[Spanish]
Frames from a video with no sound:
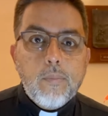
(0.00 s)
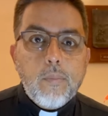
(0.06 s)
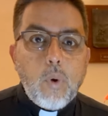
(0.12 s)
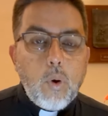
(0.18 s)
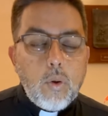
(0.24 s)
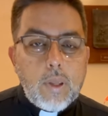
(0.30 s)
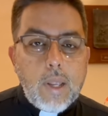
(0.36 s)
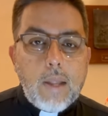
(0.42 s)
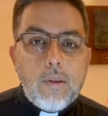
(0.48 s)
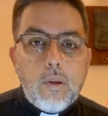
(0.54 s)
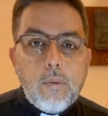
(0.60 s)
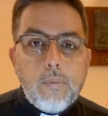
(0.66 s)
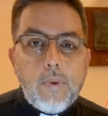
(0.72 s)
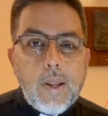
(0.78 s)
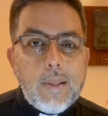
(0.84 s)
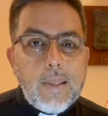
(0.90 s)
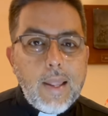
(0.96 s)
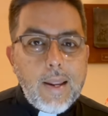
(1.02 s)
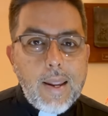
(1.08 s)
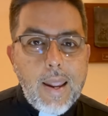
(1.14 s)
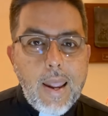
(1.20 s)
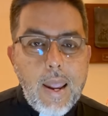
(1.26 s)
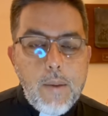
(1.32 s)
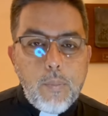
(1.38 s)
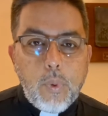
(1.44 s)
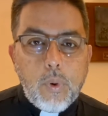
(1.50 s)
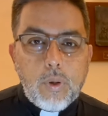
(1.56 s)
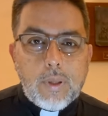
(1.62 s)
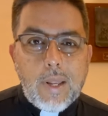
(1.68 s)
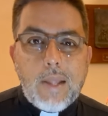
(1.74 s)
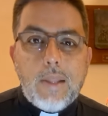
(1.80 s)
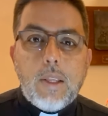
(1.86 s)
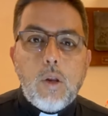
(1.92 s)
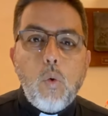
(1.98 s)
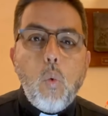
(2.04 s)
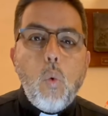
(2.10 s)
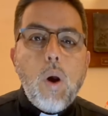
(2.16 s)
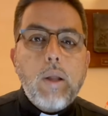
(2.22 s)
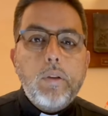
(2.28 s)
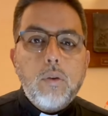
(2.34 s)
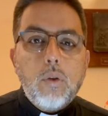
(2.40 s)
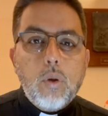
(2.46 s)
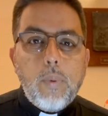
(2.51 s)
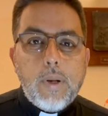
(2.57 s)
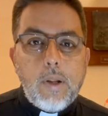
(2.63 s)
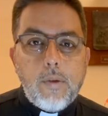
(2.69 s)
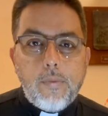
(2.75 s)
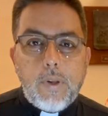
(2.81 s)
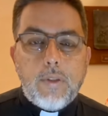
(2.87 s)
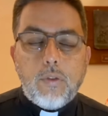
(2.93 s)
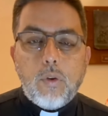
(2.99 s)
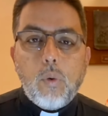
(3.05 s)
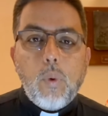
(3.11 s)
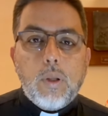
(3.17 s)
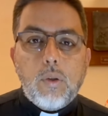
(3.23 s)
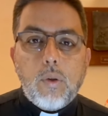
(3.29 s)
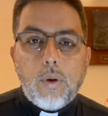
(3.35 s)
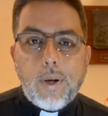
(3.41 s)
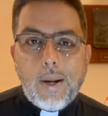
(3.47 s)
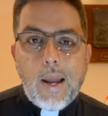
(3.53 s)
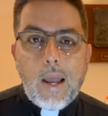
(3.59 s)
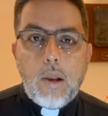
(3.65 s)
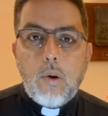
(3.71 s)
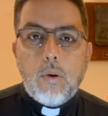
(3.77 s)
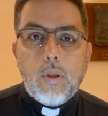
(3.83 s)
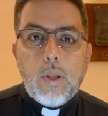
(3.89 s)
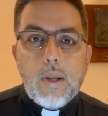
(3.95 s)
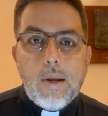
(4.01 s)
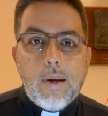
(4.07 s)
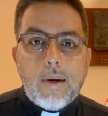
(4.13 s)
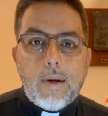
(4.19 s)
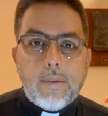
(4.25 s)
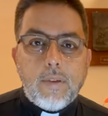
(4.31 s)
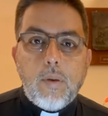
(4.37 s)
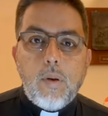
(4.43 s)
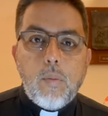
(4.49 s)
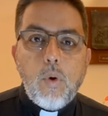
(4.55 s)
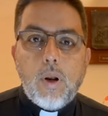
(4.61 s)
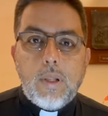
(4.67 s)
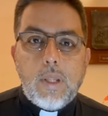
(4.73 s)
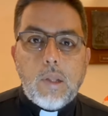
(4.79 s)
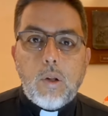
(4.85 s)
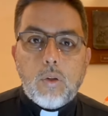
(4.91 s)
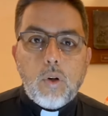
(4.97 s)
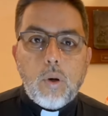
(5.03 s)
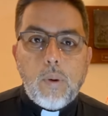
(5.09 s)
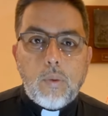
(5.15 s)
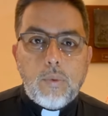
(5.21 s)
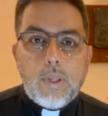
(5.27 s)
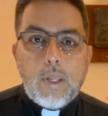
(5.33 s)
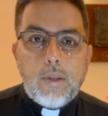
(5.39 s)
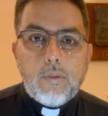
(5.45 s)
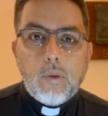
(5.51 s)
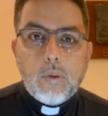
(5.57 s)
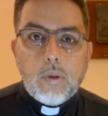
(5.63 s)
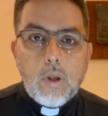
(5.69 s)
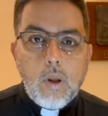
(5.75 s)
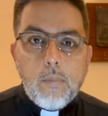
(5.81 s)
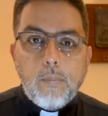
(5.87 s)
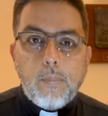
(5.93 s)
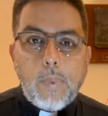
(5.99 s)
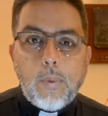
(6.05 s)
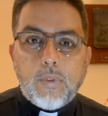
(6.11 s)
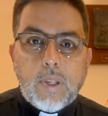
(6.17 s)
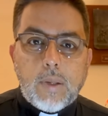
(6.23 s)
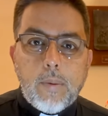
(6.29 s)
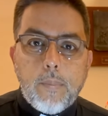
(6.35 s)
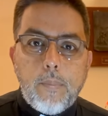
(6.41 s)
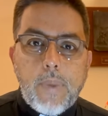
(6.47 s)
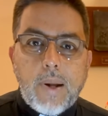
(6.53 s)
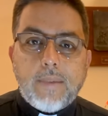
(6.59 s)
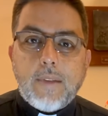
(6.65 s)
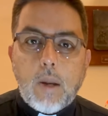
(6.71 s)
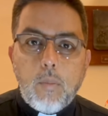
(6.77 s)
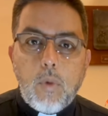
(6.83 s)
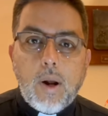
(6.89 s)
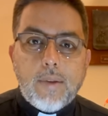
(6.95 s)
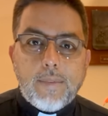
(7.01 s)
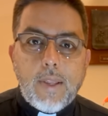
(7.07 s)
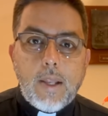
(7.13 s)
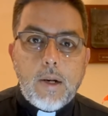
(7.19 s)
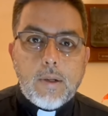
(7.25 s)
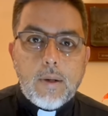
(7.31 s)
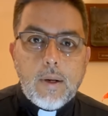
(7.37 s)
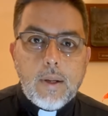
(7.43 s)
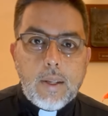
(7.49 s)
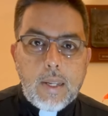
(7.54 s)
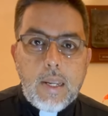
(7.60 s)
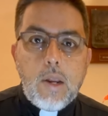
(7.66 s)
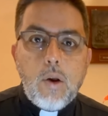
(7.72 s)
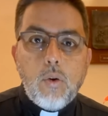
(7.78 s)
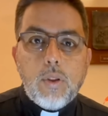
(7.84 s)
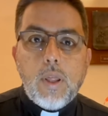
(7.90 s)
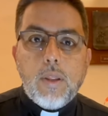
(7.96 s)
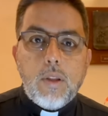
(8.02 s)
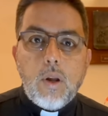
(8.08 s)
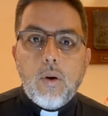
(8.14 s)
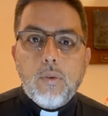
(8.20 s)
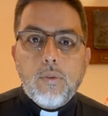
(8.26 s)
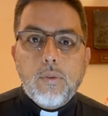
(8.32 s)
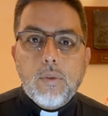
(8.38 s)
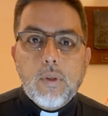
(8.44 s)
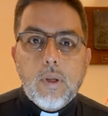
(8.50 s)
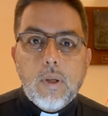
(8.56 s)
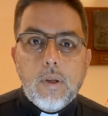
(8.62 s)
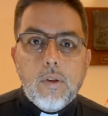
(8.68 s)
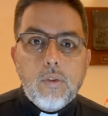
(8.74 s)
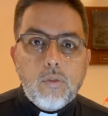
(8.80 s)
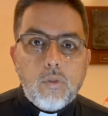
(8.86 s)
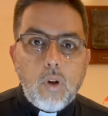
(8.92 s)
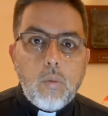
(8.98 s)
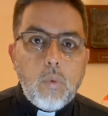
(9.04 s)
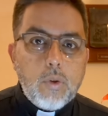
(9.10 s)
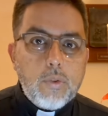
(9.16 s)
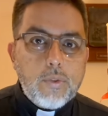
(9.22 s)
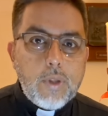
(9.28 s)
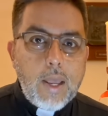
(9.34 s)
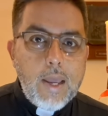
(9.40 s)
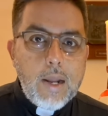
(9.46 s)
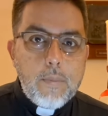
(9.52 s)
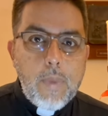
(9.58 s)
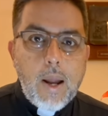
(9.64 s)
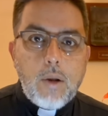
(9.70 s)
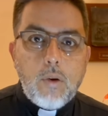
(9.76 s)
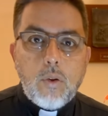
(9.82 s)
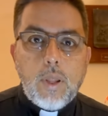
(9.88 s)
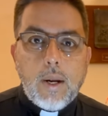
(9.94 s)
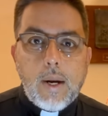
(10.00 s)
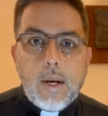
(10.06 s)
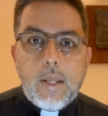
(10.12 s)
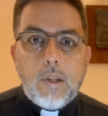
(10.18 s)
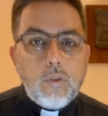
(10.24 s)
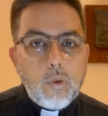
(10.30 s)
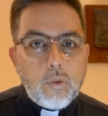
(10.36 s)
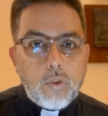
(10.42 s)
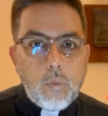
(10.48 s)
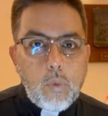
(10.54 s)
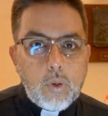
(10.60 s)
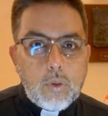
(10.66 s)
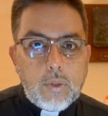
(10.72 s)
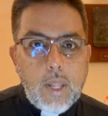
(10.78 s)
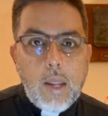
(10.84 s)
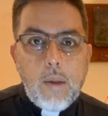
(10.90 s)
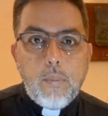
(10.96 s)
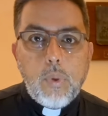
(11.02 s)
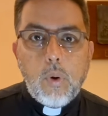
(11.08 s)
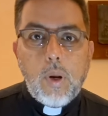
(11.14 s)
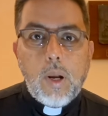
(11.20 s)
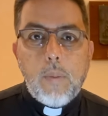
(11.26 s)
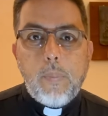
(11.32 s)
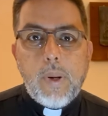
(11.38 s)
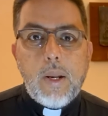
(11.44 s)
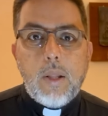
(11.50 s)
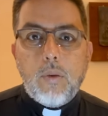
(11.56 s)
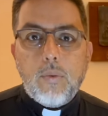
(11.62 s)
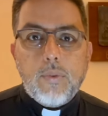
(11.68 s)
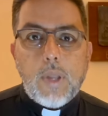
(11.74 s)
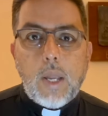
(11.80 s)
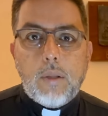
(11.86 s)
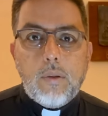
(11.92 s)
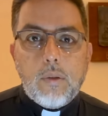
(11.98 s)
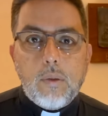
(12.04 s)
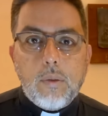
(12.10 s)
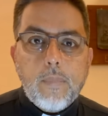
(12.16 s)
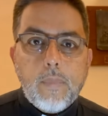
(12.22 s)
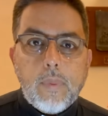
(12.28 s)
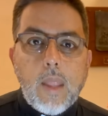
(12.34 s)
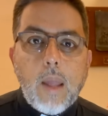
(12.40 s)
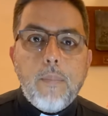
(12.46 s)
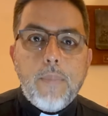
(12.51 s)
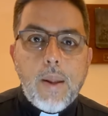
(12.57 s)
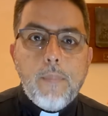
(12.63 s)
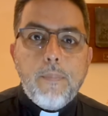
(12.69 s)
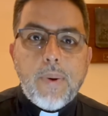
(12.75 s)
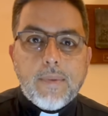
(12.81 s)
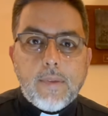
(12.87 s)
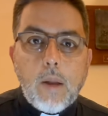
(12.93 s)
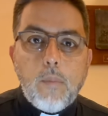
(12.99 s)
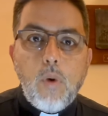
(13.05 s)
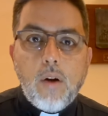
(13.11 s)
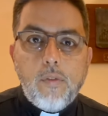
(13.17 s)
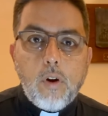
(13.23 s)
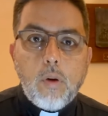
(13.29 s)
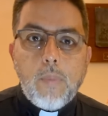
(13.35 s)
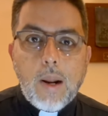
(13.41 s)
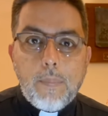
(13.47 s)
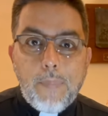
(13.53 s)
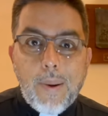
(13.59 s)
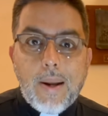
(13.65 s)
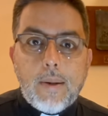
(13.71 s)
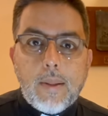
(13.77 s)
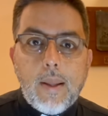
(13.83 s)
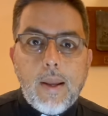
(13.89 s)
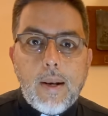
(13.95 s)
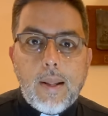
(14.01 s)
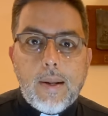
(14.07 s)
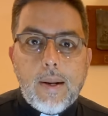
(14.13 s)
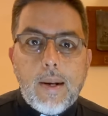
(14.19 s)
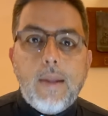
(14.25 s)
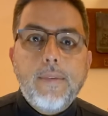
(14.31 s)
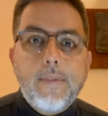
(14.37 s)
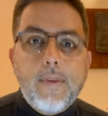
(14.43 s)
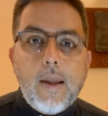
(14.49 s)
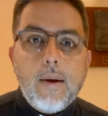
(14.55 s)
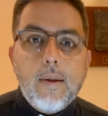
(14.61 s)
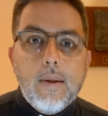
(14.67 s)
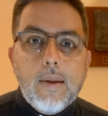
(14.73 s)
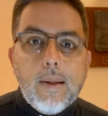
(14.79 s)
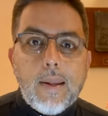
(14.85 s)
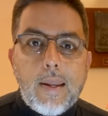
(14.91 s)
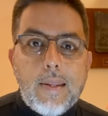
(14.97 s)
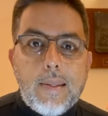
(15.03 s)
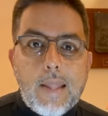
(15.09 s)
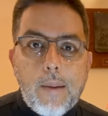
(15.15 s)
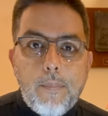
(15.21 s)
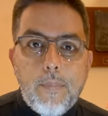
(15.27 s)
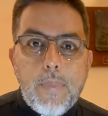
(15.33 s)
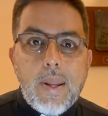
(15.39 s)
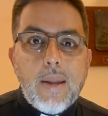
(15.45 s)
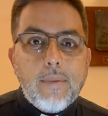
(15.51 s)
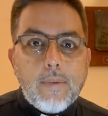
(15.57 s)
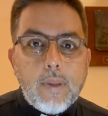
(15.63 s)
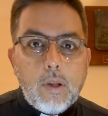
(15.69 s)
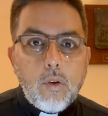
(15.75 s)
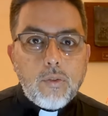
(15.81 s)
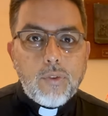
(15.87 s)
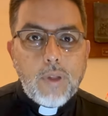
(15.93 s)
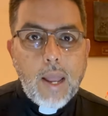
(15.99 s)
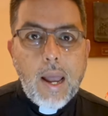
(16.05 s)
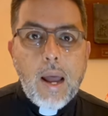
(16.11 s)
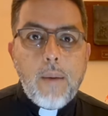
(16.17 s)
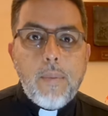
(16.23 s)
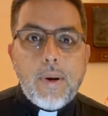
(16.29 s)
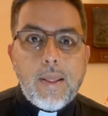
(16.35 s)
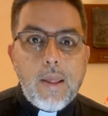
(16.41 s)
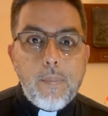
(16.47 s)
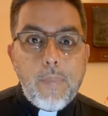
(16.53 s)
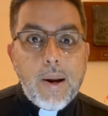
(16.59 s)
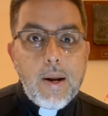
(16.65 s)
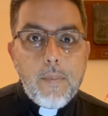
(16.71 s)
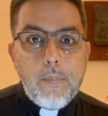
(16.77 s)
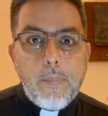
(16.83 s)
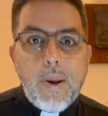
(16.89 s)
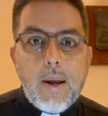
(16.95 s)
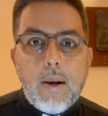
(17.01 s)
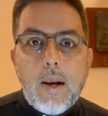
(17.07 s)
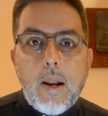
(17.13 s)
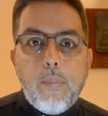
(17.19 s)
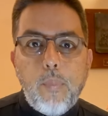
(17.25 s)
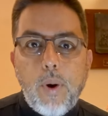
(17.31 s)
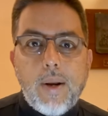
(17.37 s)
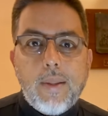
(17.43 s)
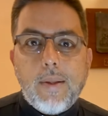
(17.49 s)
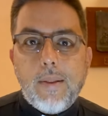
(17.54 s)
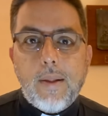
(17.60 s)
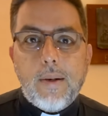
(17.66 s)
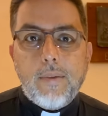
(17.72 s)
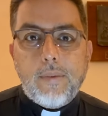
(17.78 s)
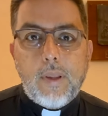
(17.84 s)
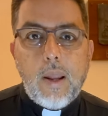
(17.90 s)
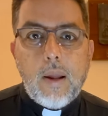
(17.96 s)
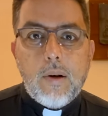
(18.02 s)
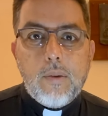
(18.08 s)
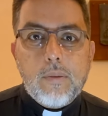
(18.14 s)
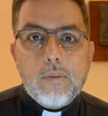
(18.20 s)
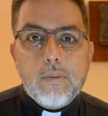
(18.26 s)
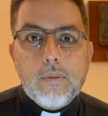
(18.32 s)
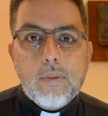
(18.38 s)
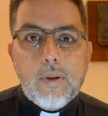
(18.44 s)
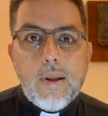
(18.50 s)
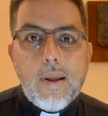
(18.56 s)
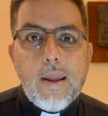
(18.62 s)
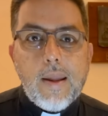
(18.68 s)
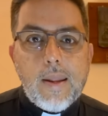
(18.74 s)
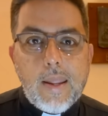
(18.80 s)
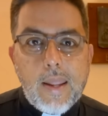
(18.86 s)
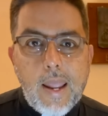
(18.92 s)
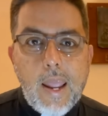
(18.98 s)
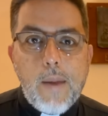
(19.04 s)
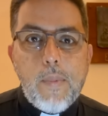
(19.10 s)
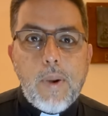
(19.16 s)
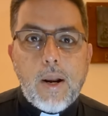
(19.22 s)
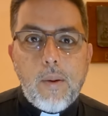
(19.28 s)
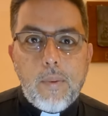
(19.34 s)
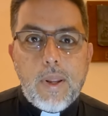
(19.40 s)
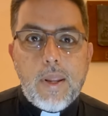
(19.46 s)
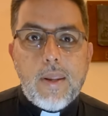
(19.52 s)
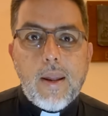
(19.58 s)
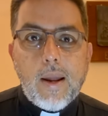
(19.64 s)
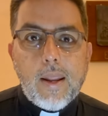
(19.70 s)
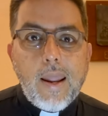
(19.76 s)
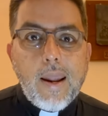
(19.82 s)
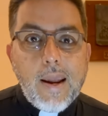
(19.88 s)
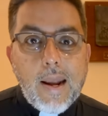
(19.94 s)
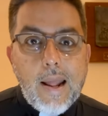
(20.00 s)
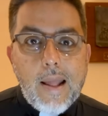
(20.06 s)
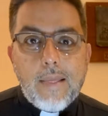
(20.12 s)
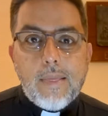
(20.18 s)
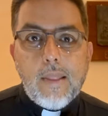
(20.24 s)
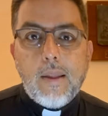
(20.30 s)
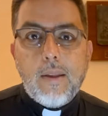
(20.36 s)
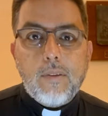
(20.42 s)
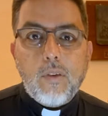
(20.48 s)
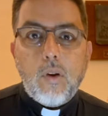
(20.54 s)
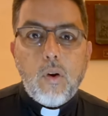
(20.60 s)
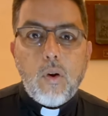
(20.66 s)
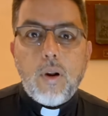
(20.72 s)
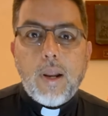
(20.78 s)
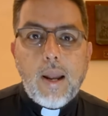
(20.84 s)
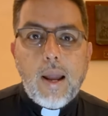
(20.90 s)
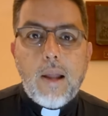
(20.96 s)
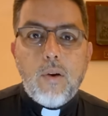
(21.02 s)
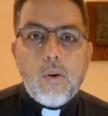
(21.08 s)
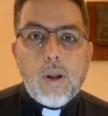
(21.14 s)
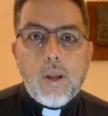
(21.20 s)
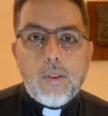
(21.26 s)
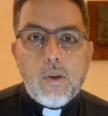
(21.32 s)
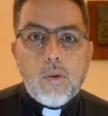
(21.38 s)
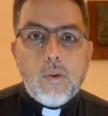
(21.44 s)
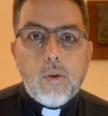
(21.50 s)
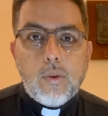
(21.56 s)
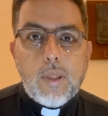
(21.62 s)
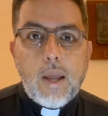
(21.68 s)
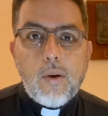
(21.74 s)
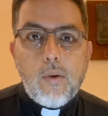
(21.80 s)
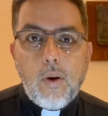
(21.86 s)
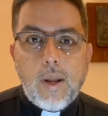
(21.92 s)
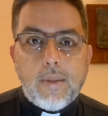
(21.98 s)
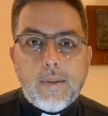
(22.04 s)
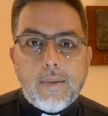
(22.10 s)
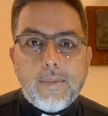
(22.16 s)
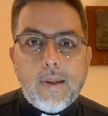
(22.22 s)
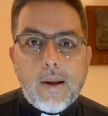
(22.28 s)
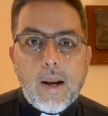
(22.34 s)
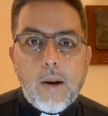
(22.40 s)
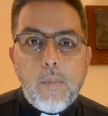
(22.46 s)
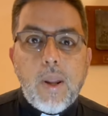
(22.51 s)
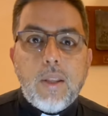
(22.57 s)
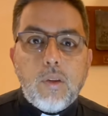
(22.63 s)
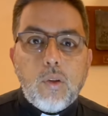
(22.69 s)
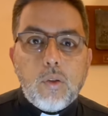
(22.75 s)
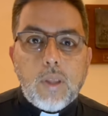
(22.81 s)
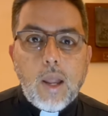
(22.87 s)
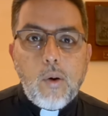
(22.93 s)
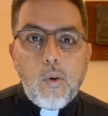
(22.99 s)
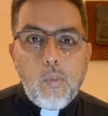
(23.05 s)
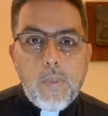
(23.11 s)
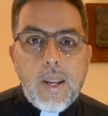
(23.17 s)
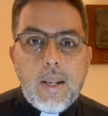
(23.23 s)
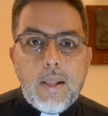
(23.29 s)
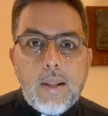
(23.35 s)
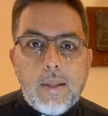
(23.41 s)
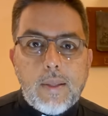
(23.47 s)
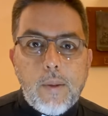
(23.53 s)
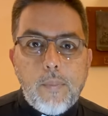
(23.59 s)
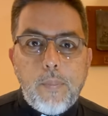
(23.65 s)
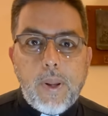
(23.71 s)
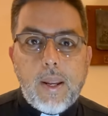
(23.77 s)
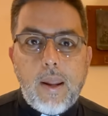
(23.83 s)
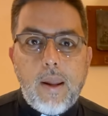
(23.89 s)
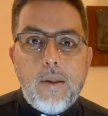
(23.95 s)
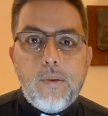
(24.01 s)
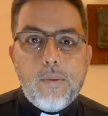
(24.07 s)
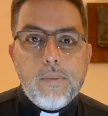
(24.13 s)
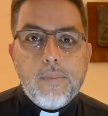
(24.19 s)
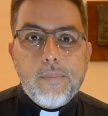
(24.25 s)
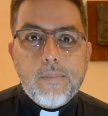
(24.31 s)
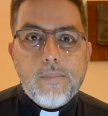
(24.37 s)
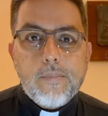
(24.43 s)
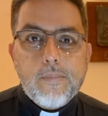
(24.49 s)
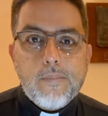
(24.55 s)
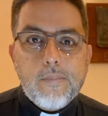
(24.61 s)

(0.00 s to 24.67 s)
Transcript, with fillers: Por lo tanto, fíjate qué importante y cuántos beneficios, cuántos regalos recibimos el día de nuestro bautizo. Pasamos a ser hijos de Dios, somos hermanos de Cristo, somos templo del Espíritu Santo. También pasamos a formar parte de la iglesia y también se nos abre de par en par las puertas del cielo. Qué maravilla, qué grandes son los regalos que Dios nos da con este sacramento tan humilde y tan pequeño.